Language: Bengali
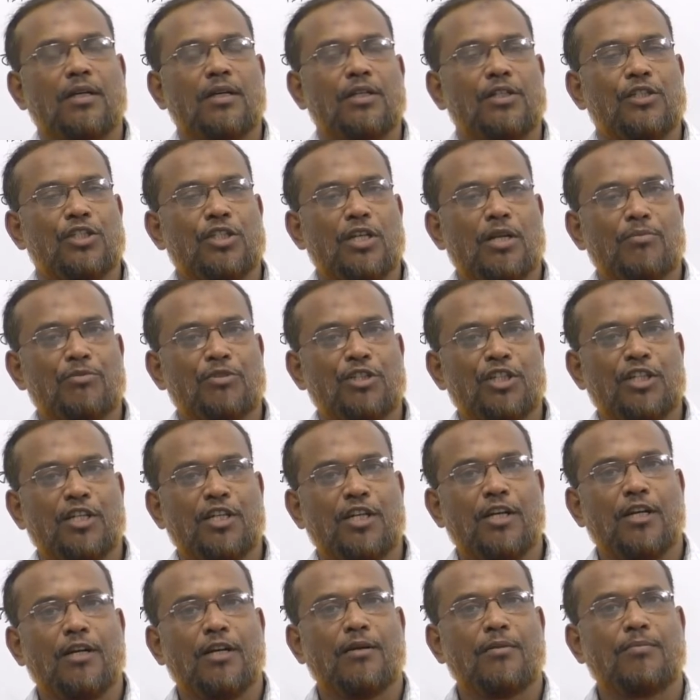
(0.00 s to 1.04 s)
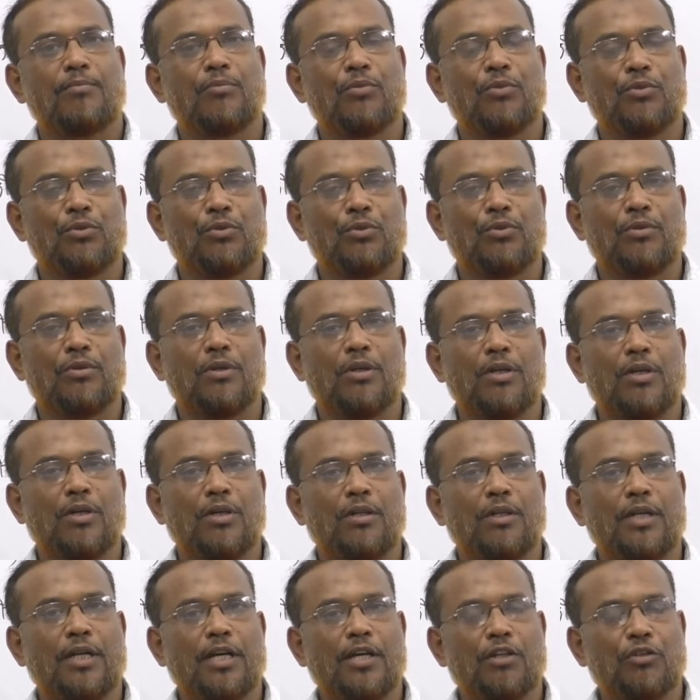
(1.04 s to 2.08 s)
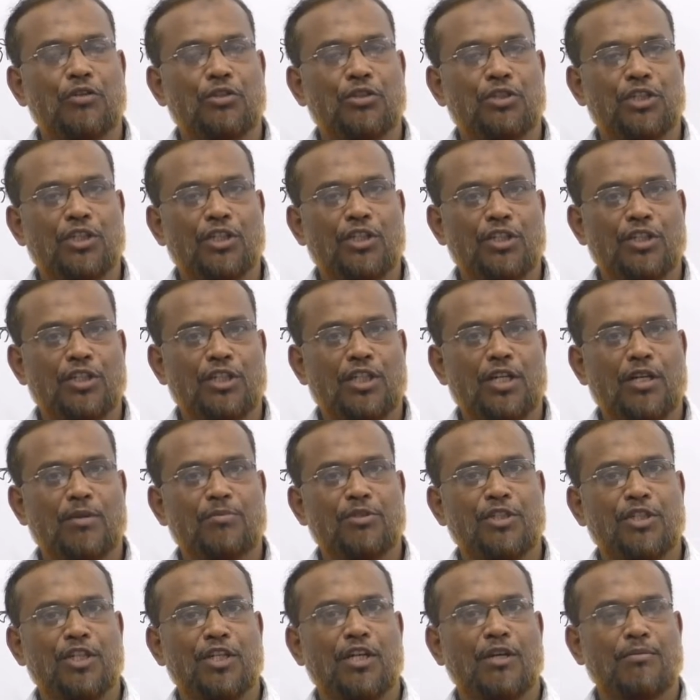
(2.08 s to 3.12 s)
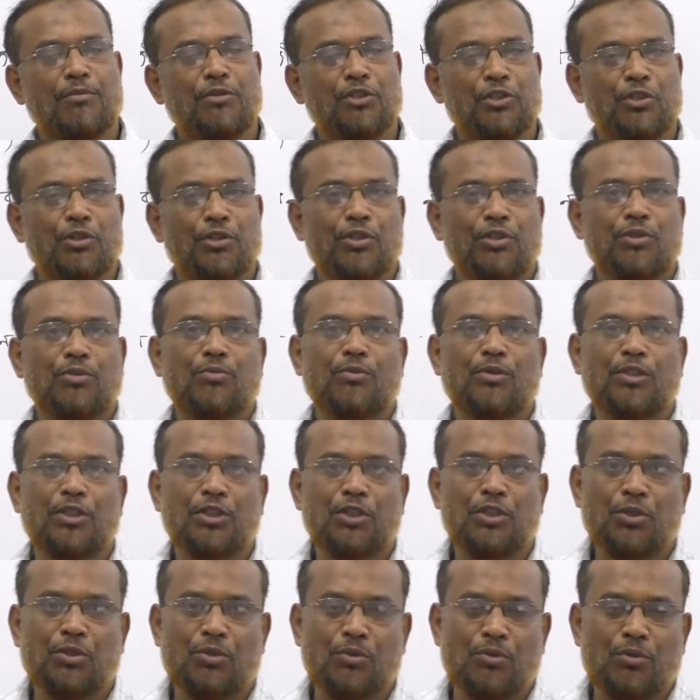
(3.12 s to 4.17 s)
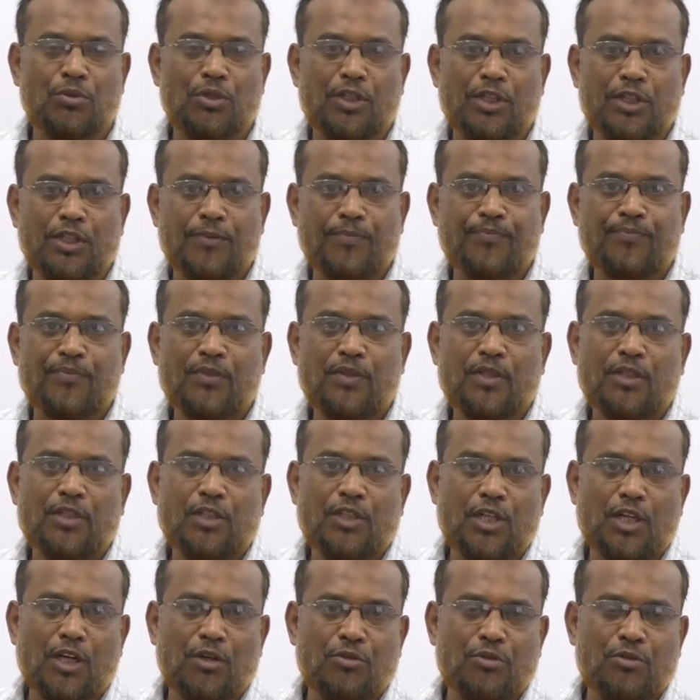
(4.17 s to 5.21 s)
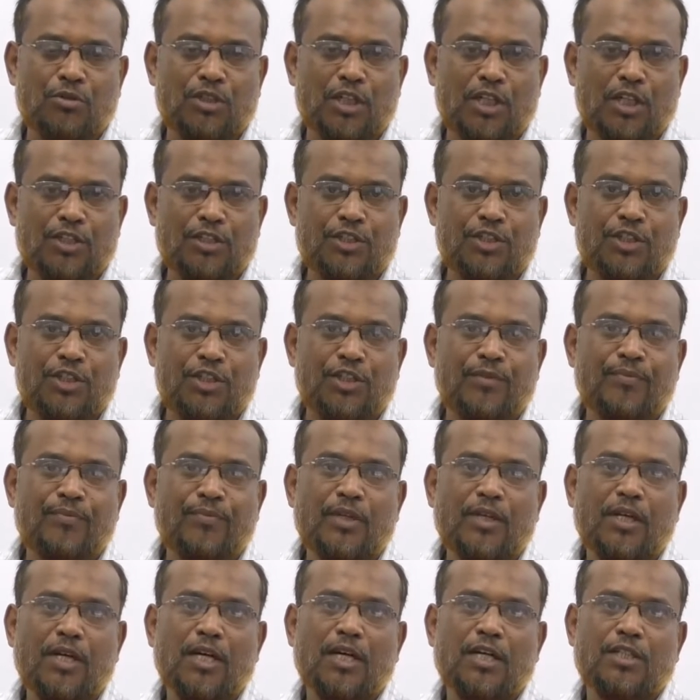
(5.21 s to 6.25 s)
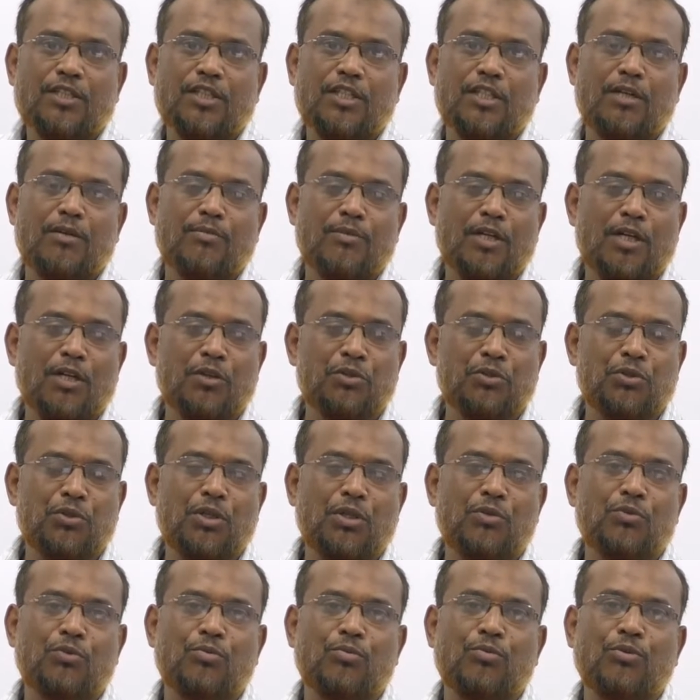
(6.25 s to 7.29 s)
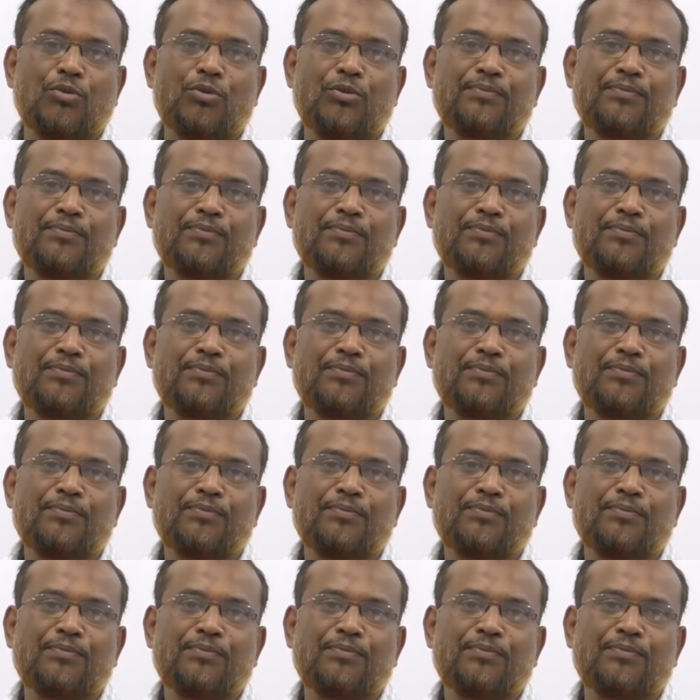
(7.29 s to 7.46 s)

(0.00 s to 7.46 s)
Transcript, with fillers: ইসলাম শিক্ষা একাদশ শ্রেণীর ইসলাম শিক্ষা বিষয়ে তোমাদের সকলকে স্বাগত জানাচ্ছি আজকে আমরা আলোচনা করব